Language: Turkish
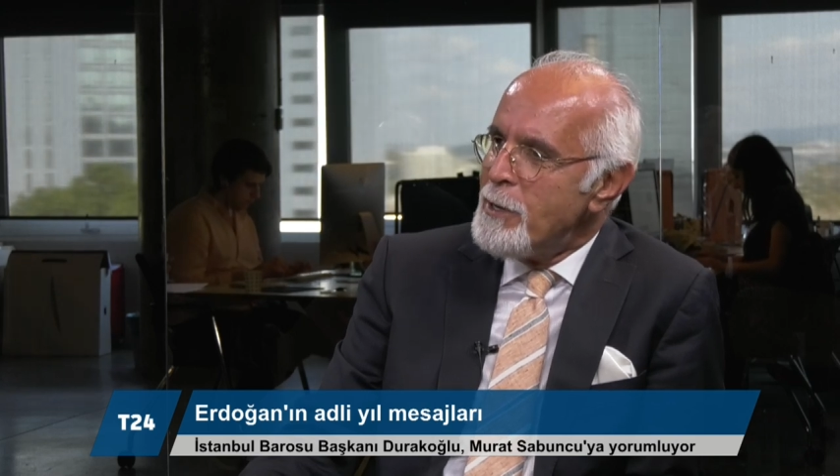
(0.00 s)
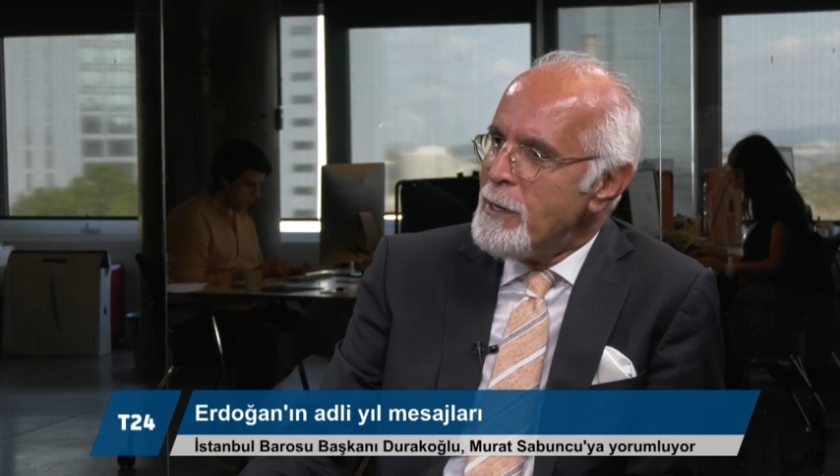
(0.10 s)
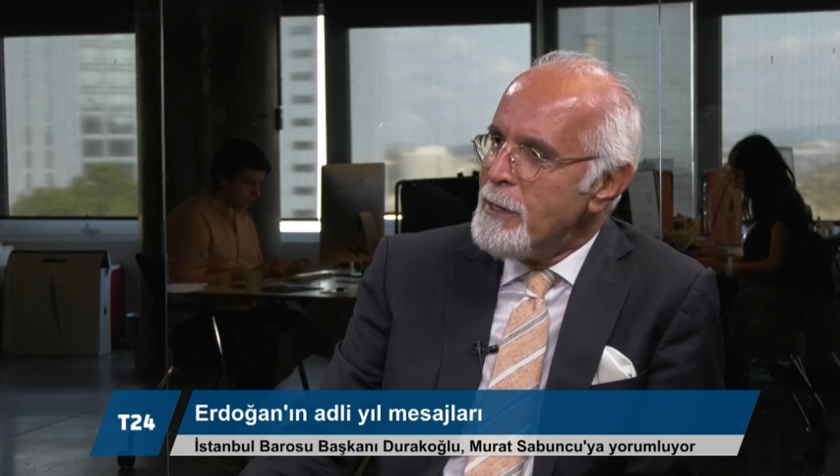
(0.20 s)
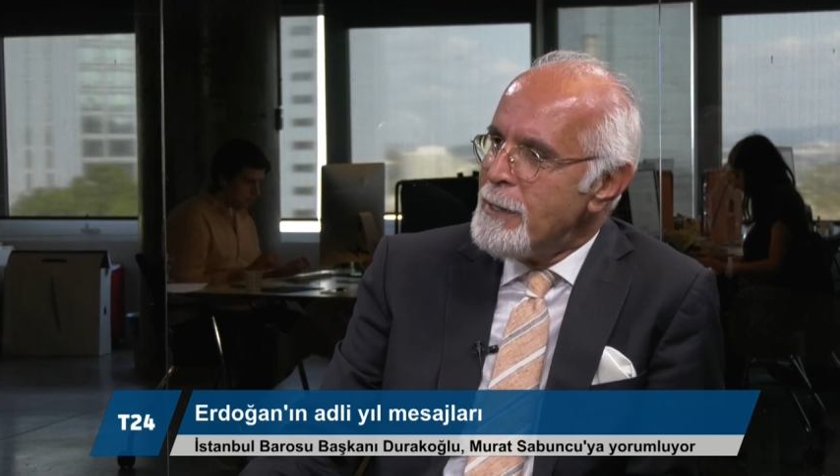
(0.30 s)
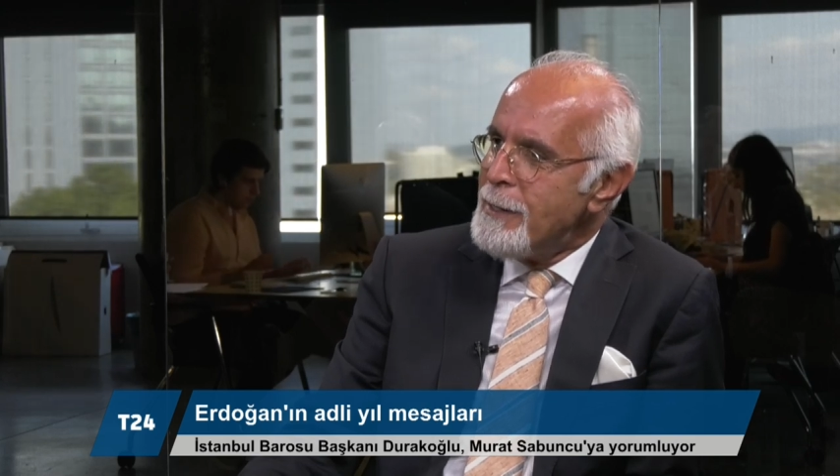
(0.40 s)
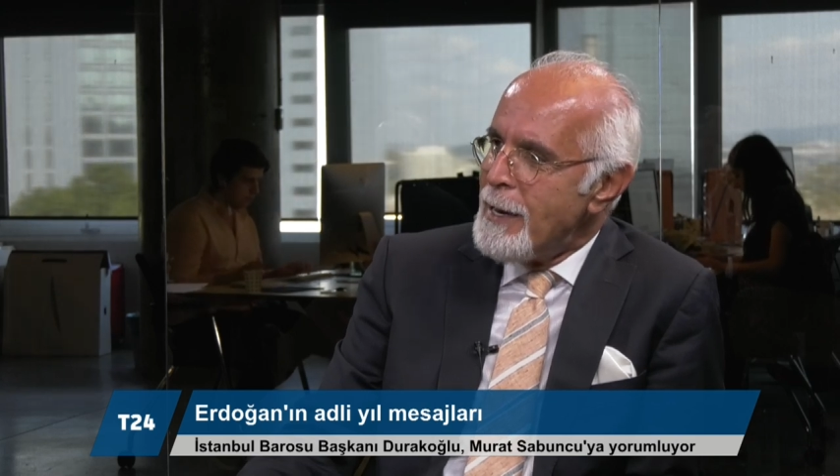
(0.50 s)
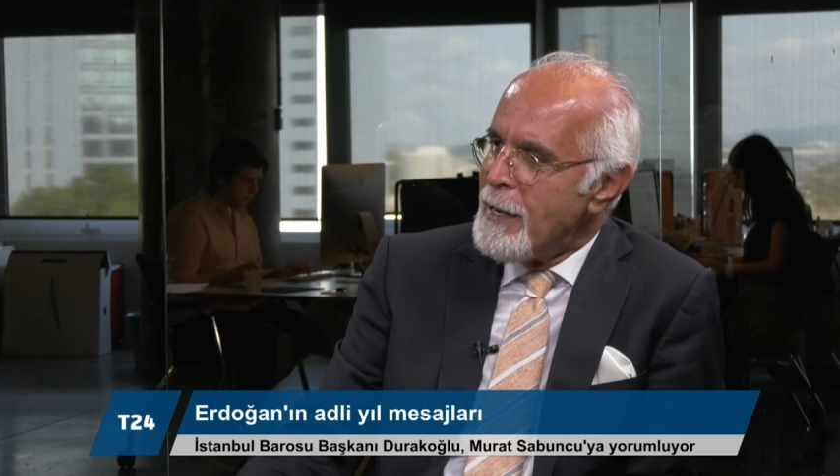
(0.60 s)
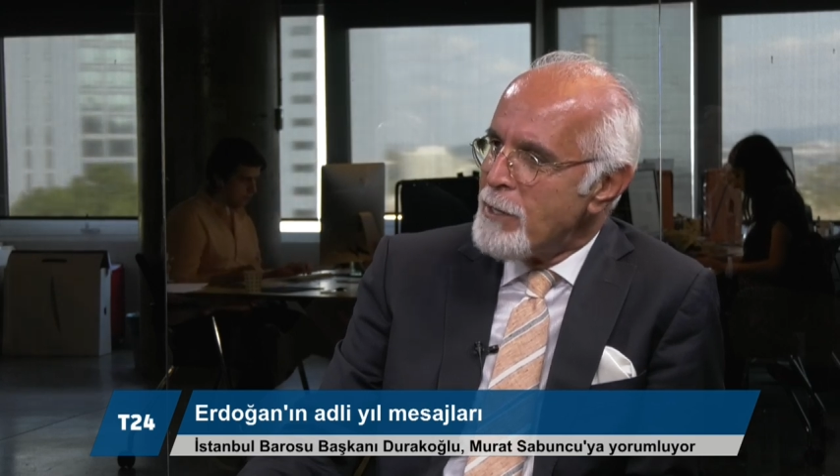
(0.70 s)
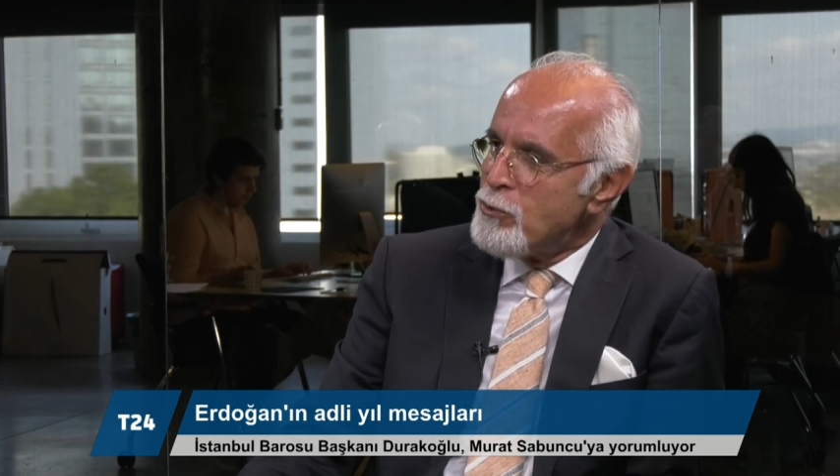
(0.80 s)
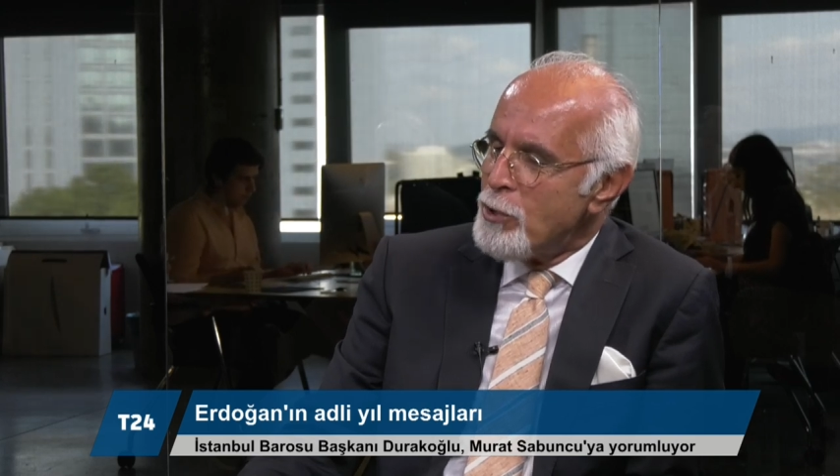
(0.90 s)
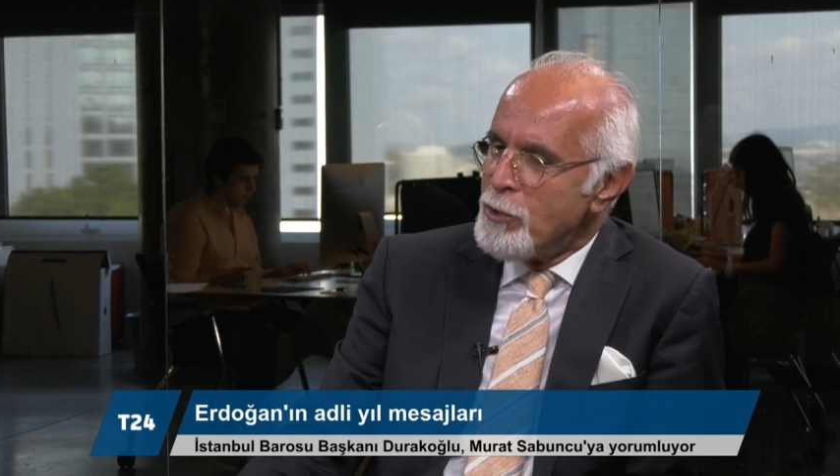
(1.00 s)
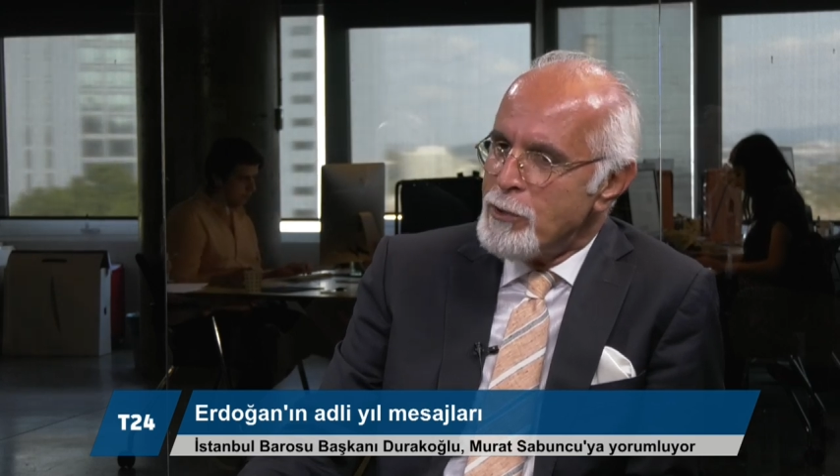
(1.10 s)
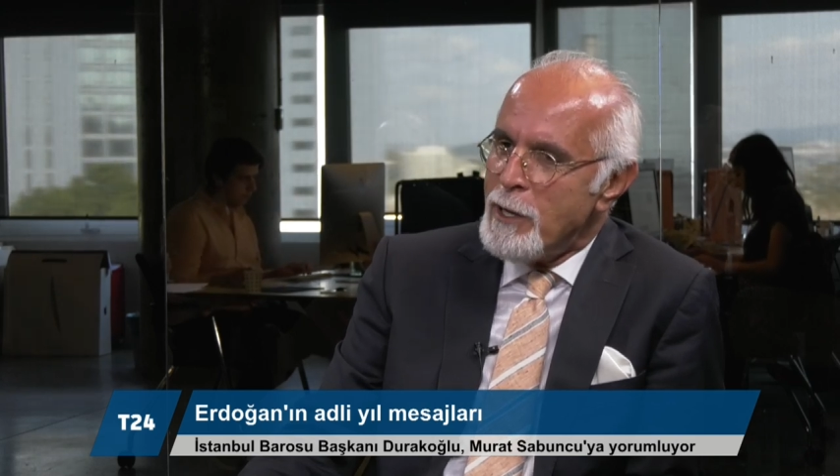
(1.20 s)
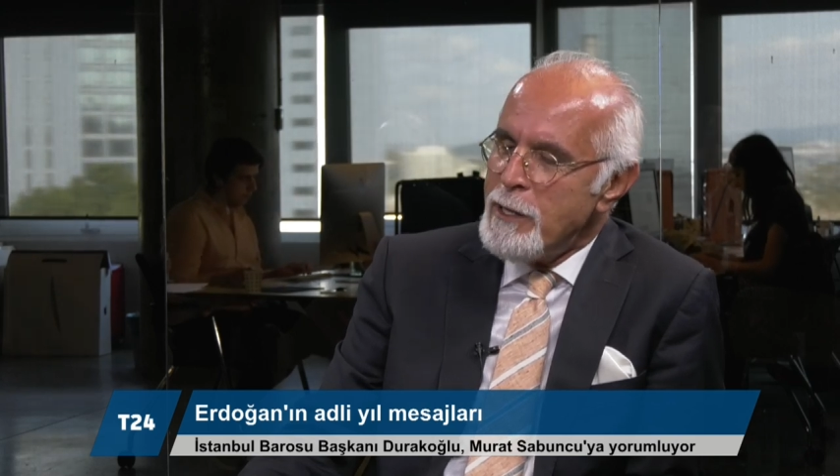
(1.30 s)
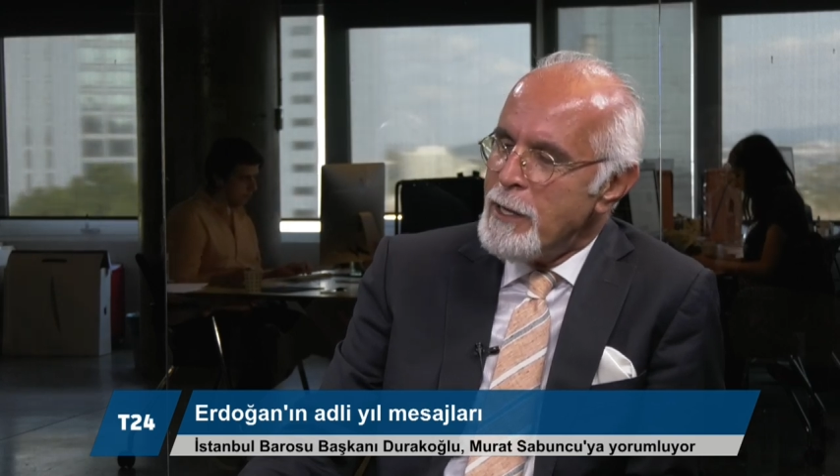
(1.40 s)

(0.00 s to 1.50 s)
Birliği'nin delegasyonunda